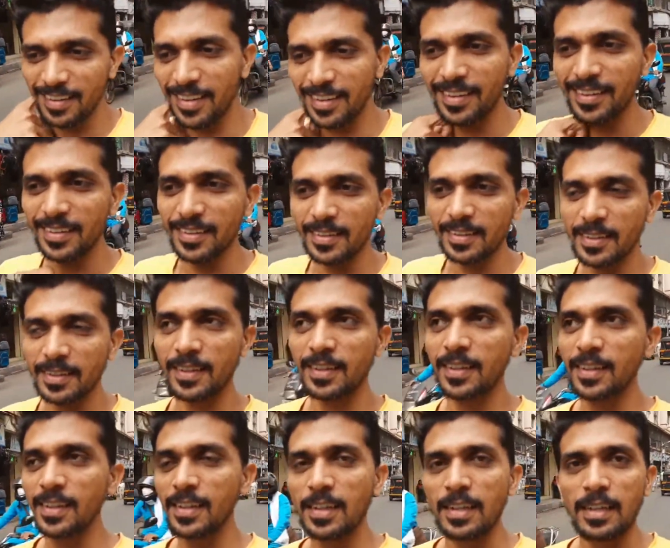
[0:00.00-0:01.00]
एंड
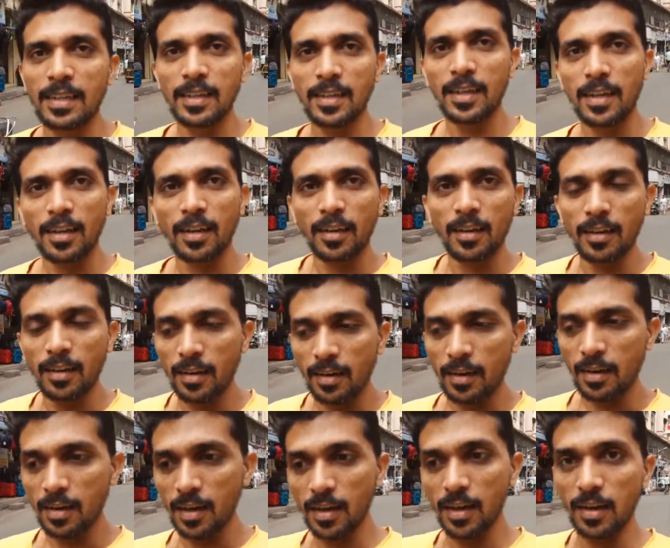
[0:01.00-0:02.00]

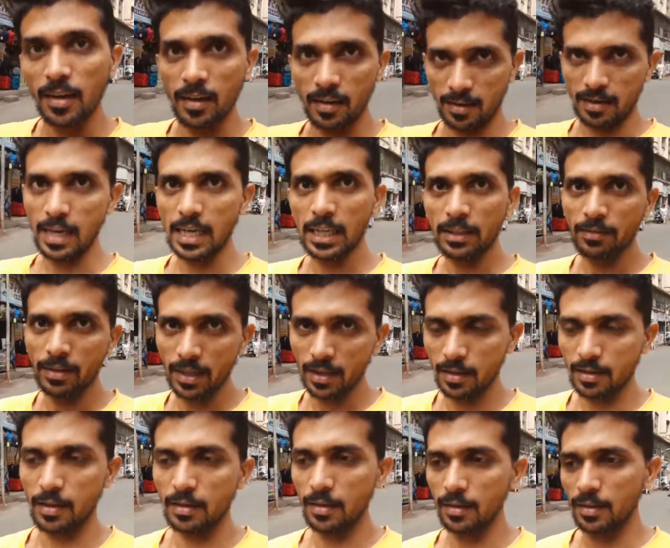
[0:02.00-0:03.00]
uh, कल आने वाला
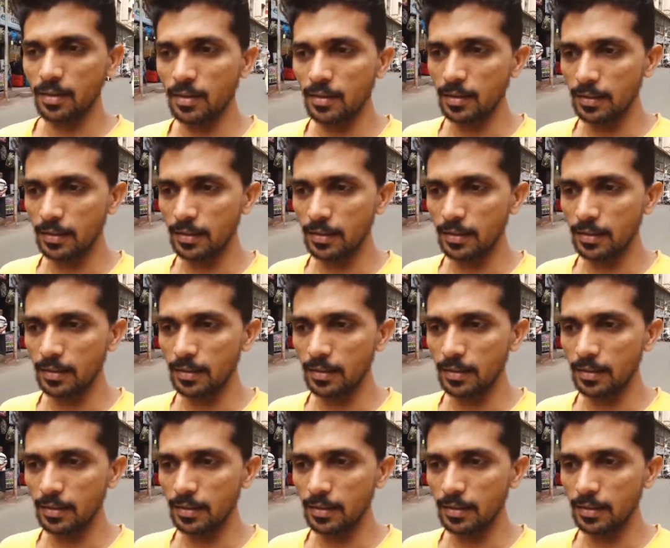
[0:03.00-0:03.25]
कल